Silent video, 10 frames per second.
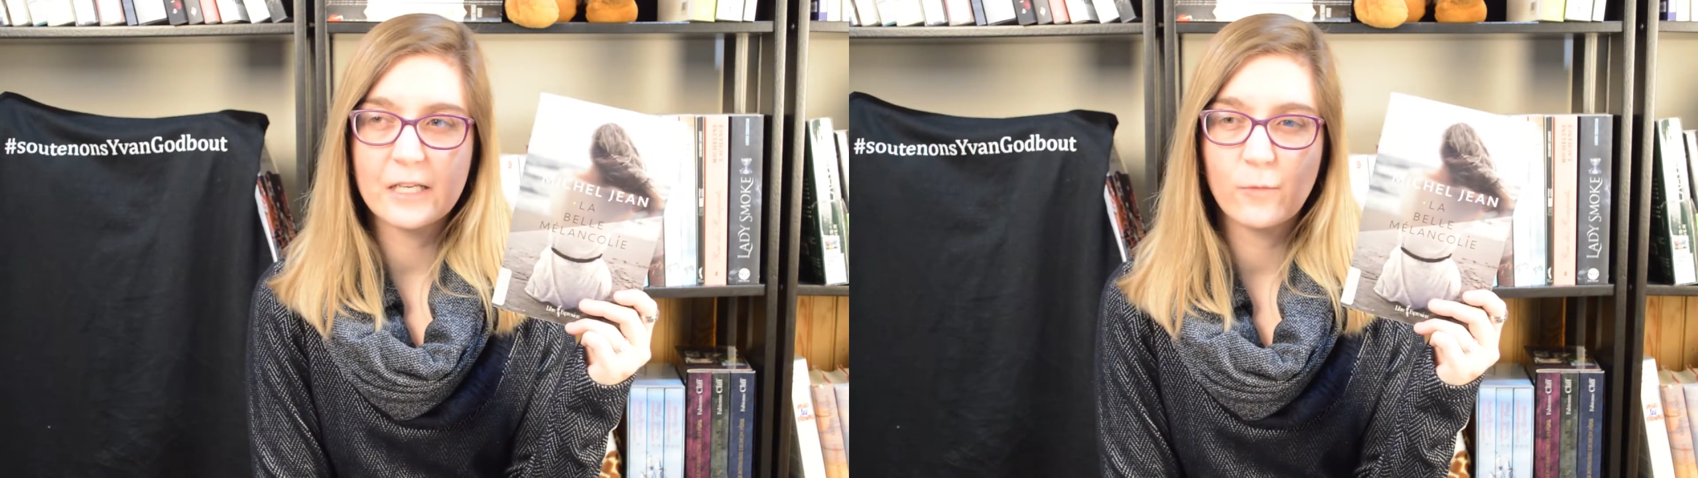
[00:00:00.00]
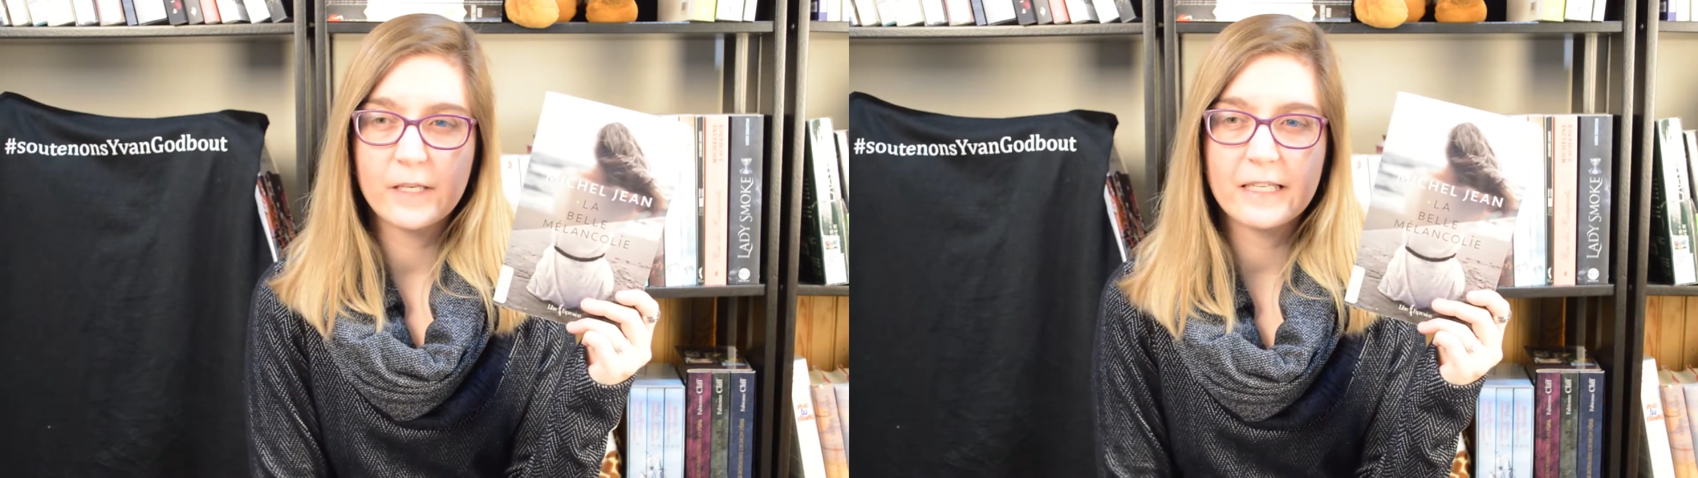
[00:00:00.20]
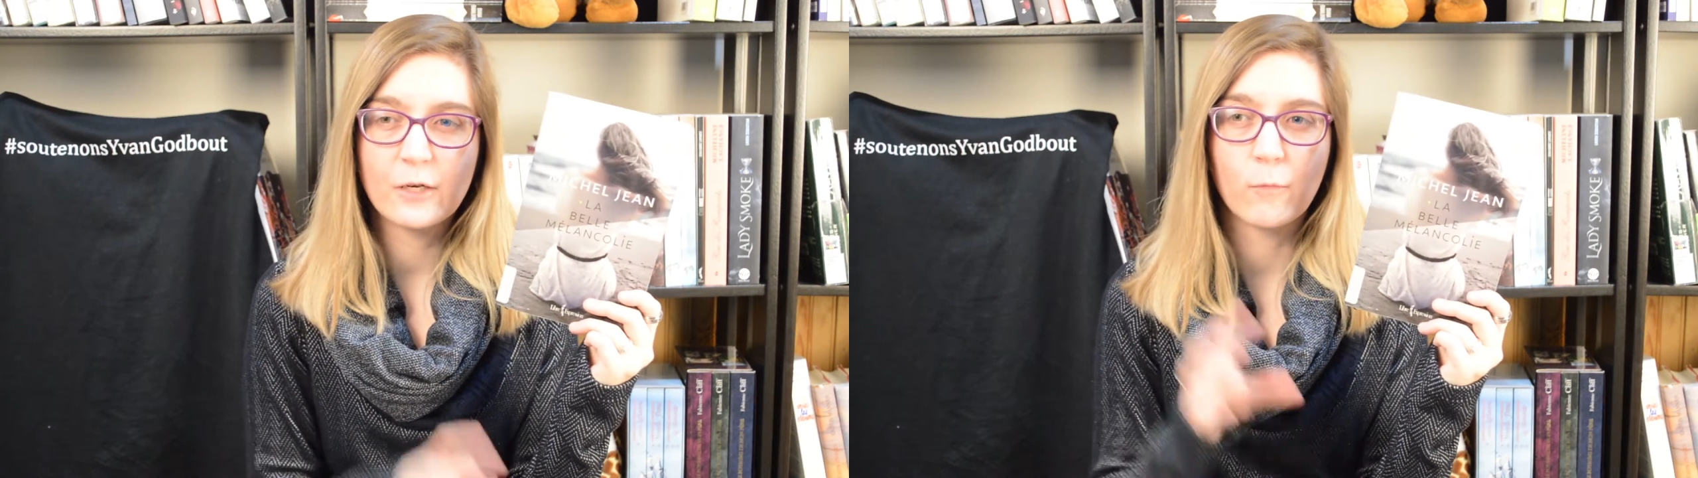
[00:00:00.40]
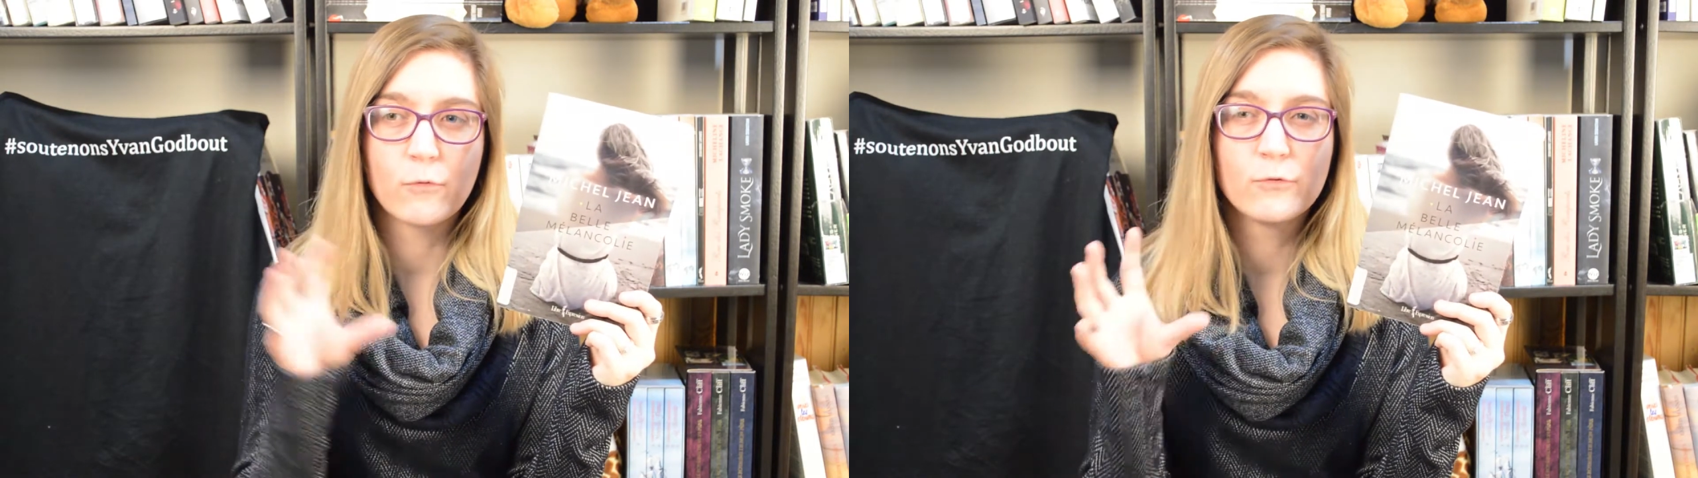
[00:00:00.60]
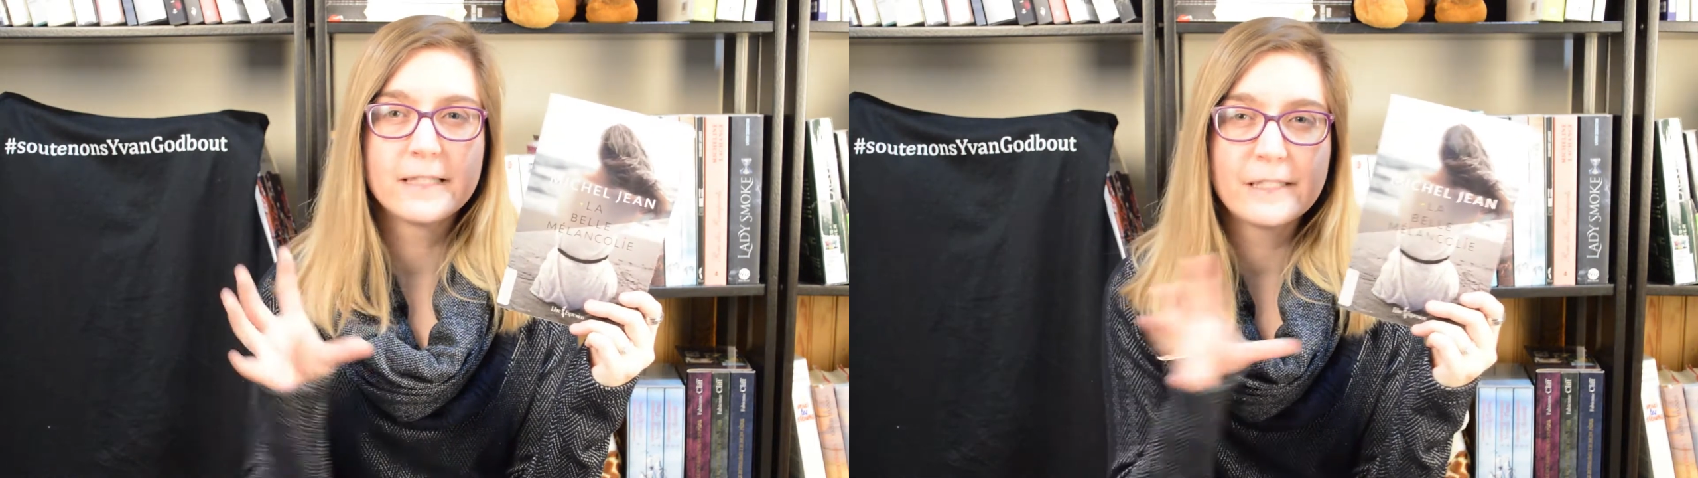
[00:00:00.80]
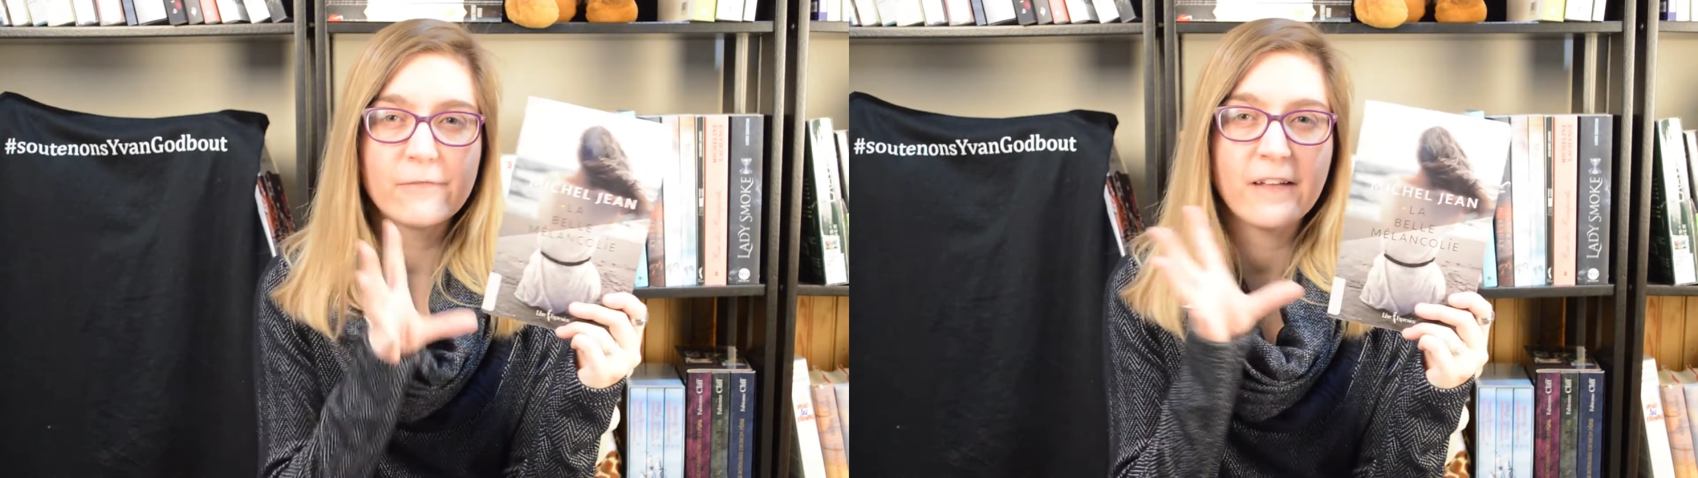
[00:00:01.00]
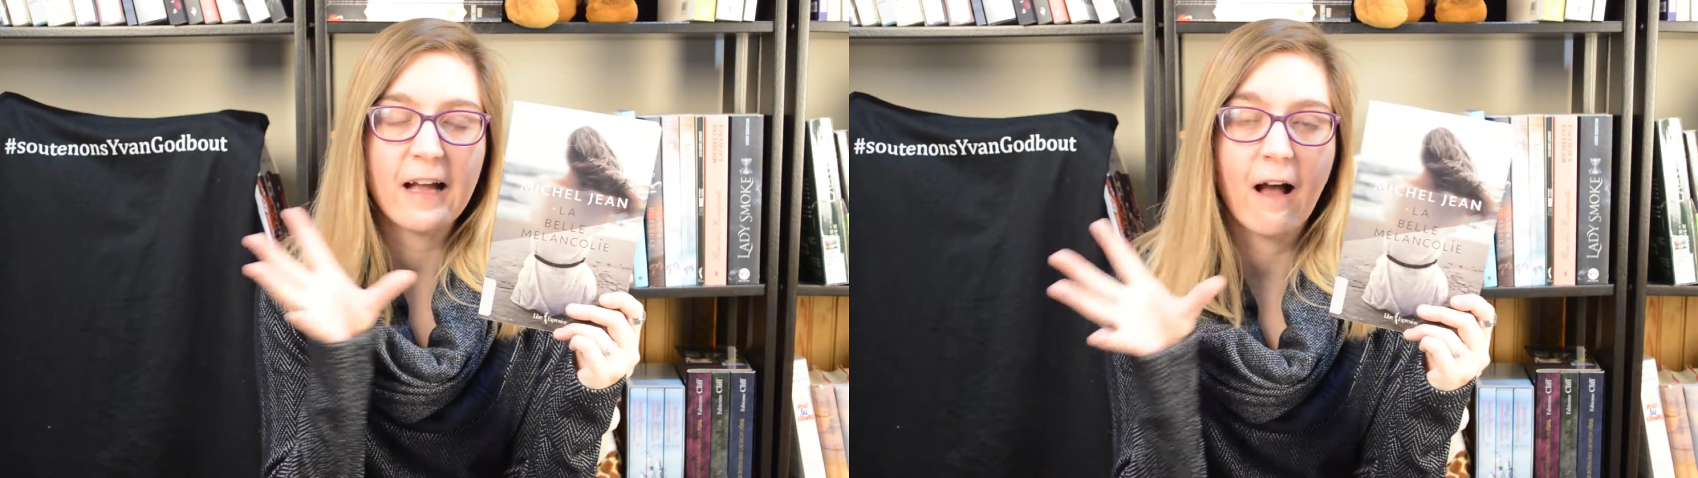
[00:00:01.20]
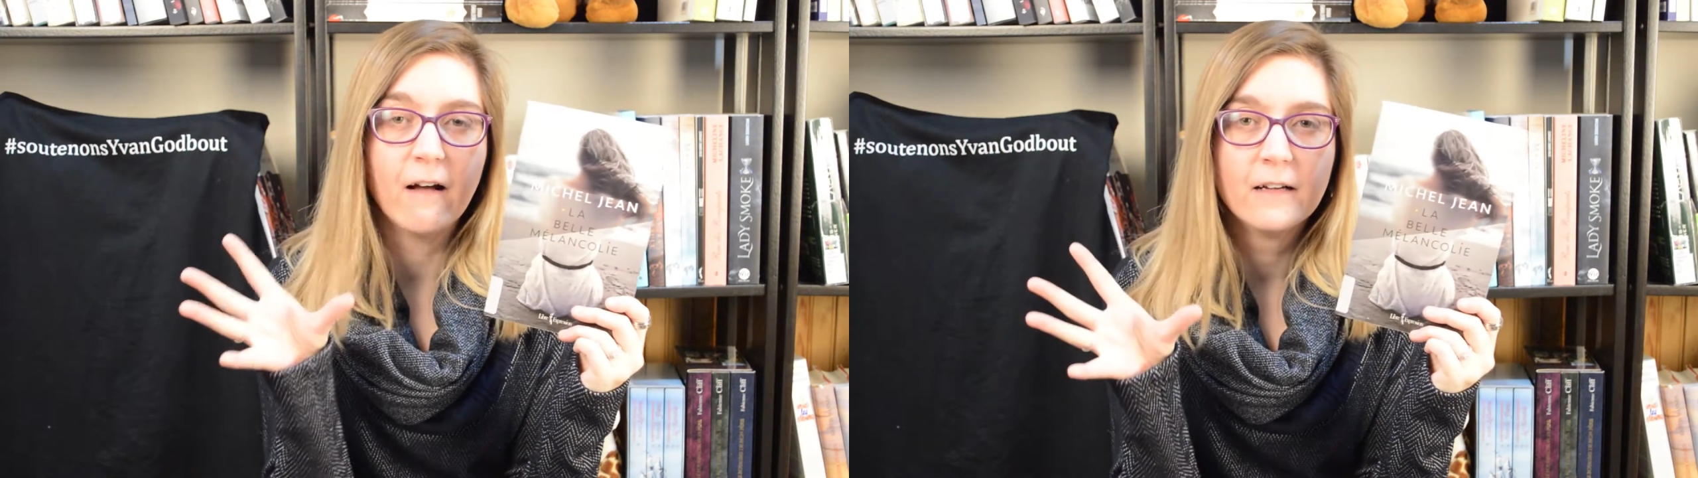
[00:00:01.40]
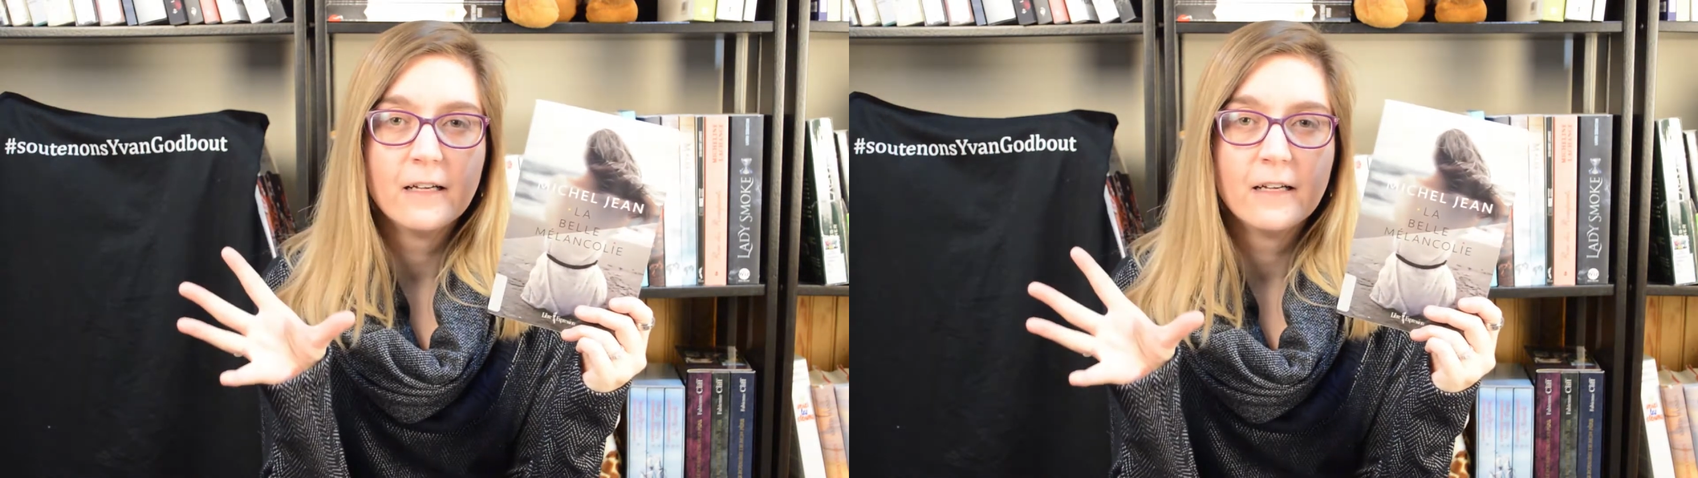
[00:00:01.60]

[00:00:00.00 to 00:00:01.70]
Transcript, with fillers: lui qui est le plus différent